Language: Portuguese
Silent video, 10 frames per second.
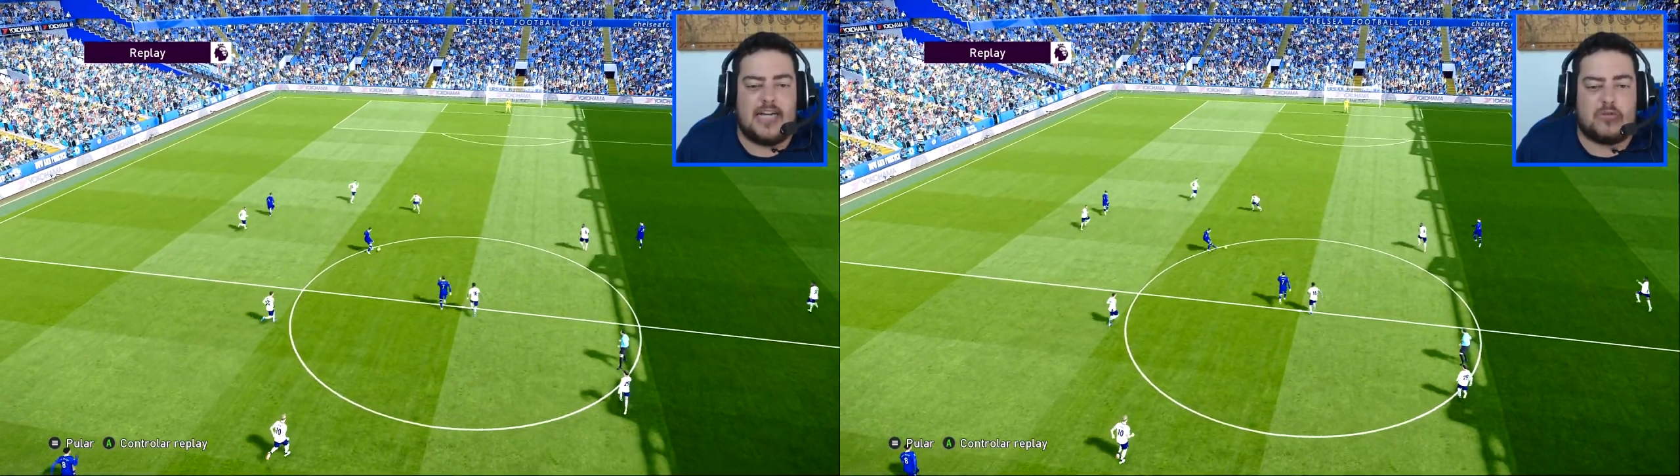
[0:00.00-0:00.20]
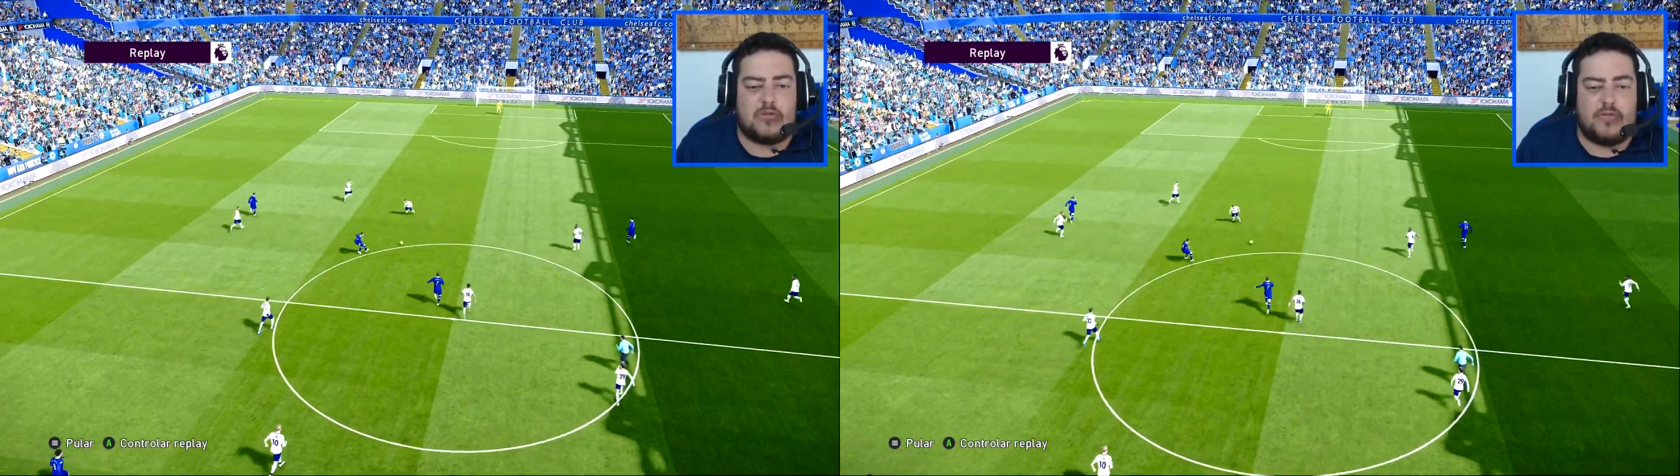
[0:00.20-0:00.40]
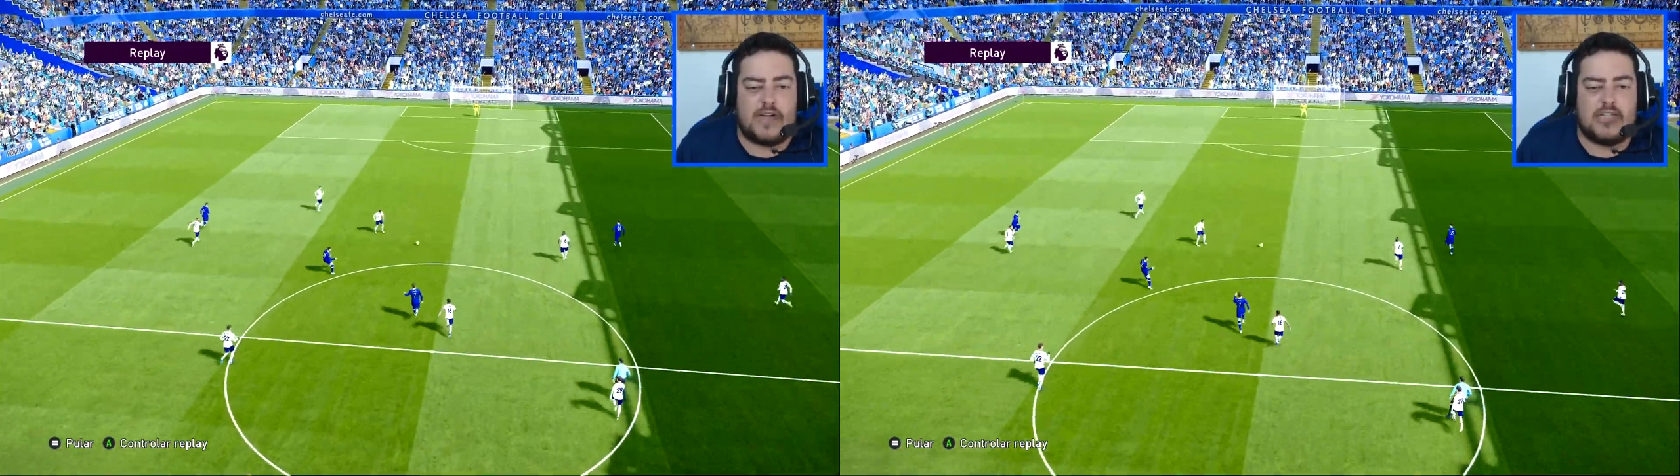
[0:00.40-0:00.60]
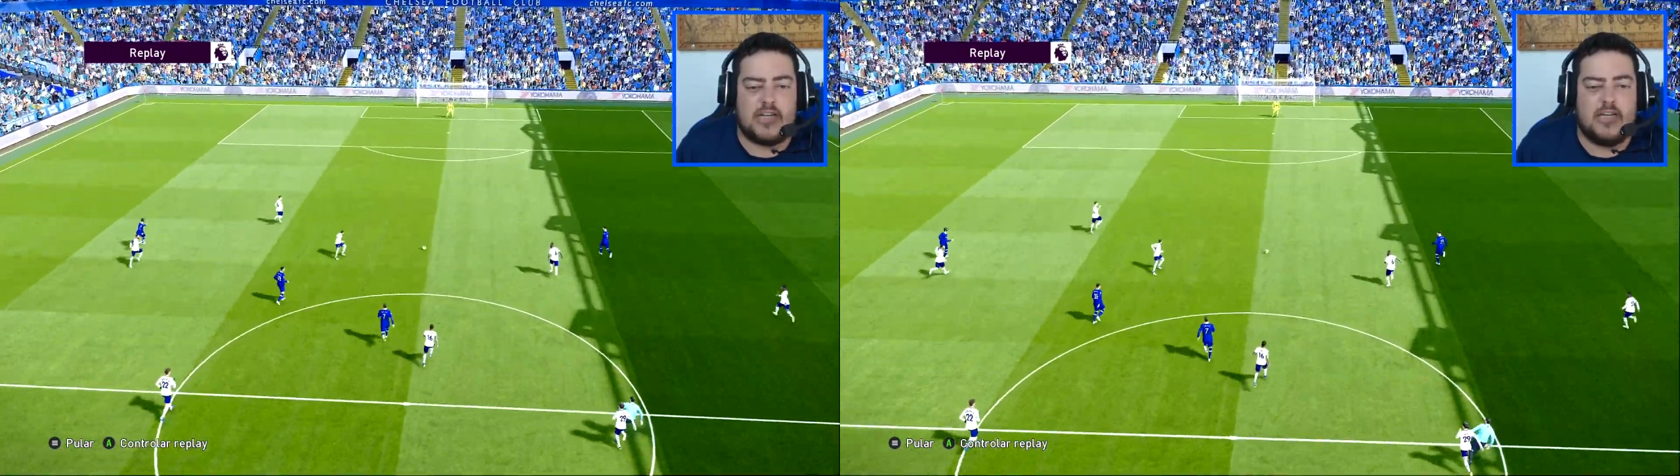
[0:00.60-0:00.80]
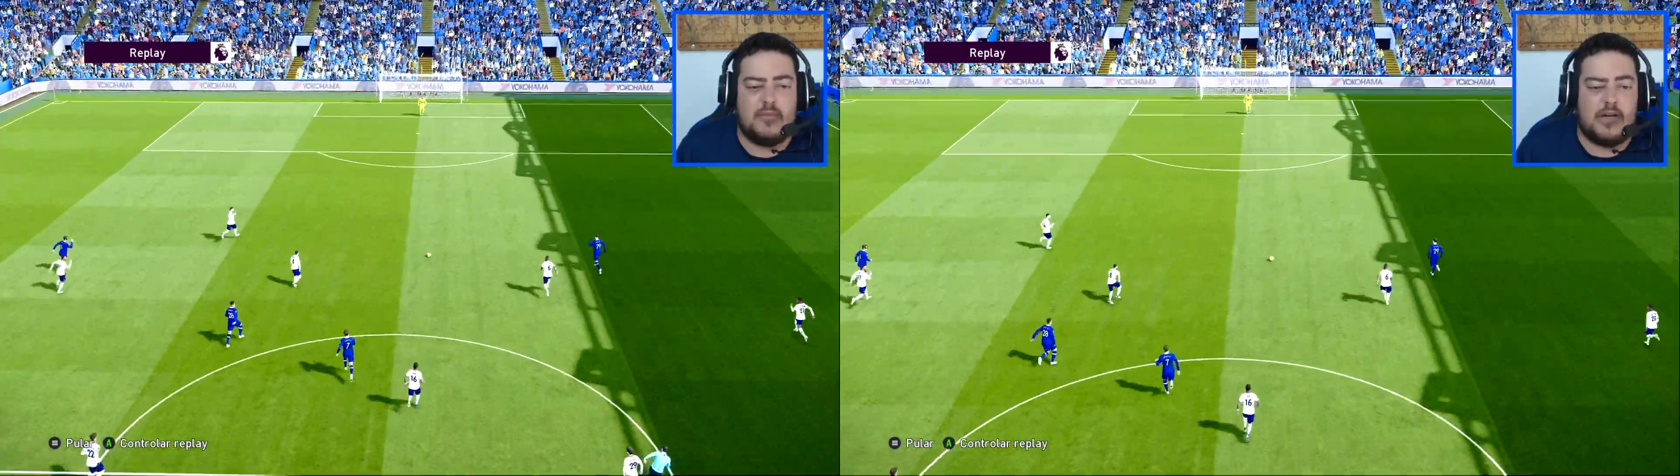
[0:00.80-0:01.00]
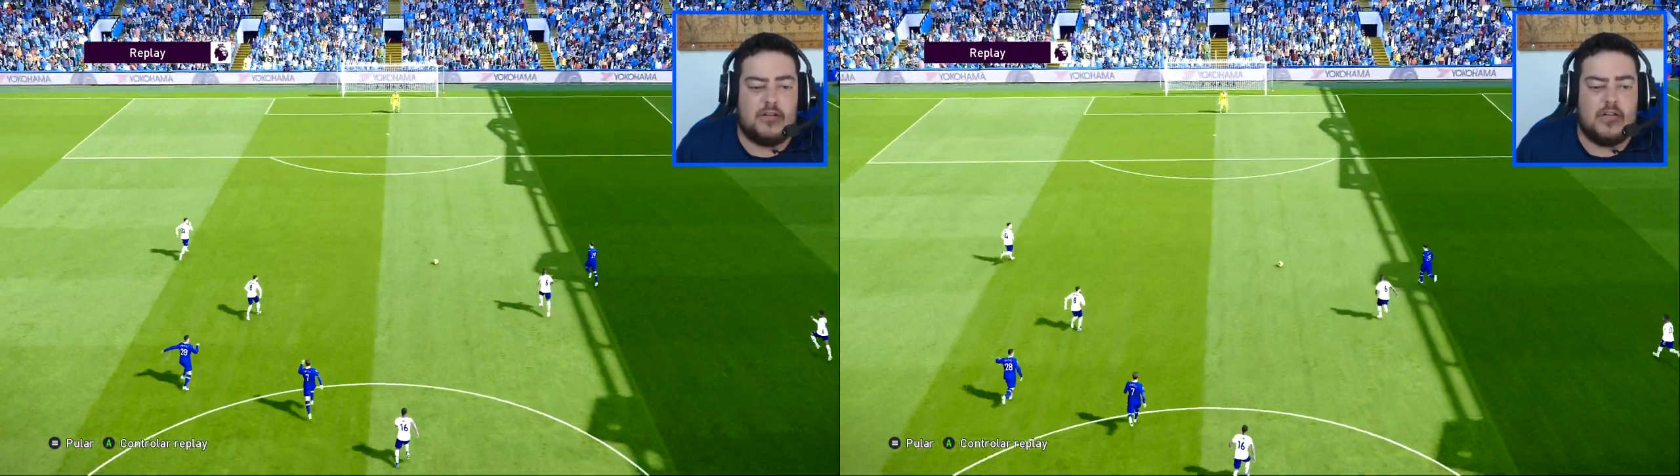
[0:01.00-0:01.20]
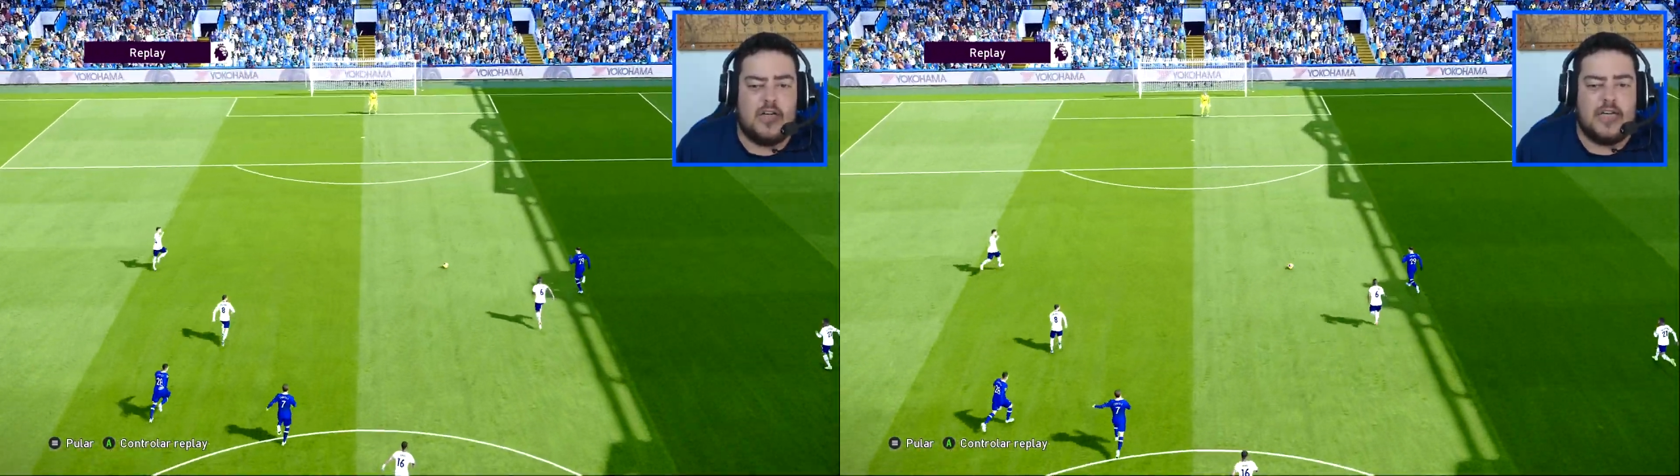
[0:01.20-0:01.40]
League que eu tô fazendo aqui, mano.